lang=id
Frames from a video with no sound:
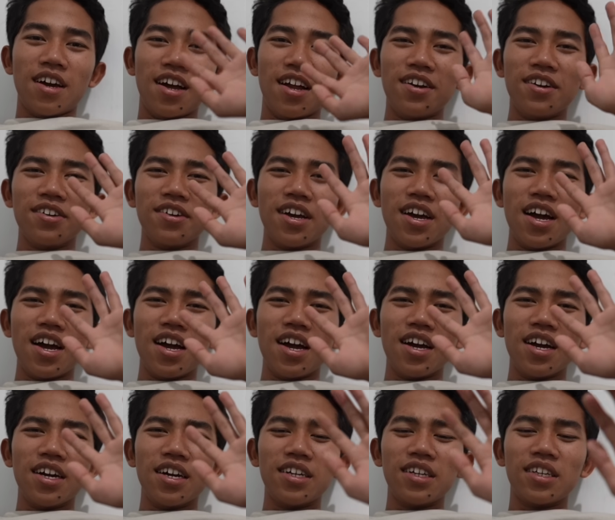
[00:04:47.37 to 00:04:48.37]
Halo
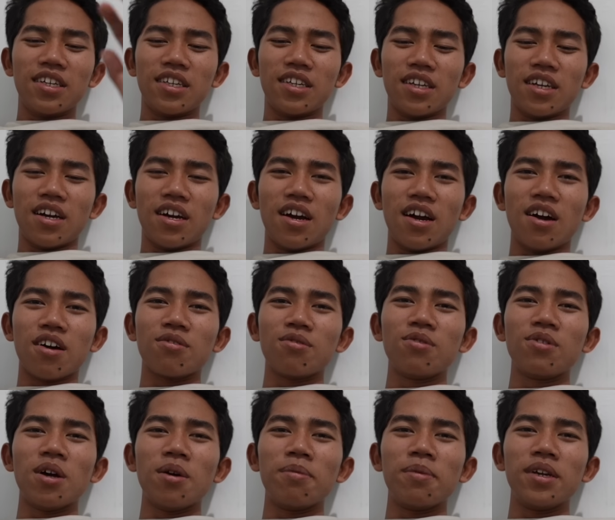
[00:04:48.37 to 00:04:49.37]
guys
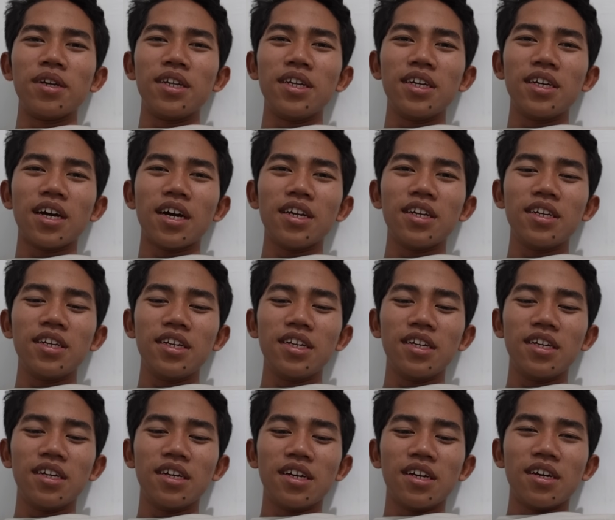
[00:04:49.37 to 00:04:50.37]
aku udah mendingan
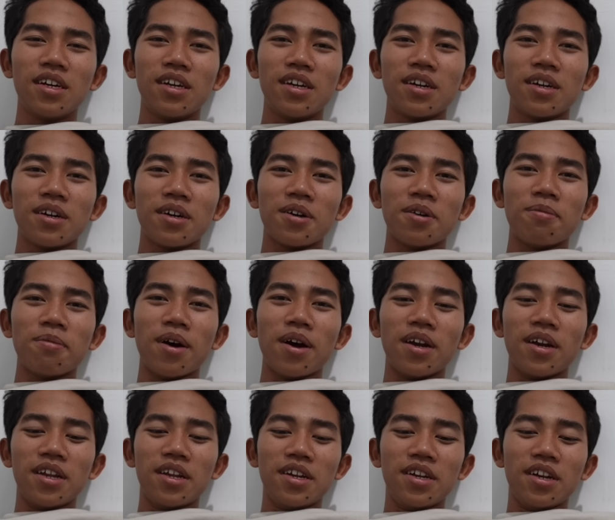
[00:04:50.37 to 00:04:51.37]
nih.
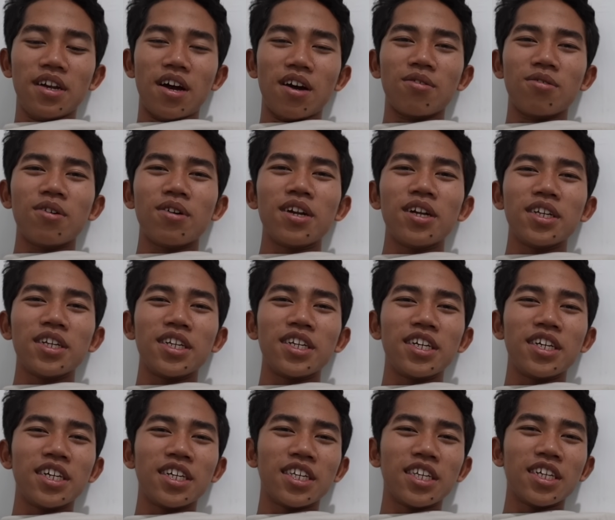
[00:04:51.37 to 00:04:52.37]
Kemarin aku ada sedikit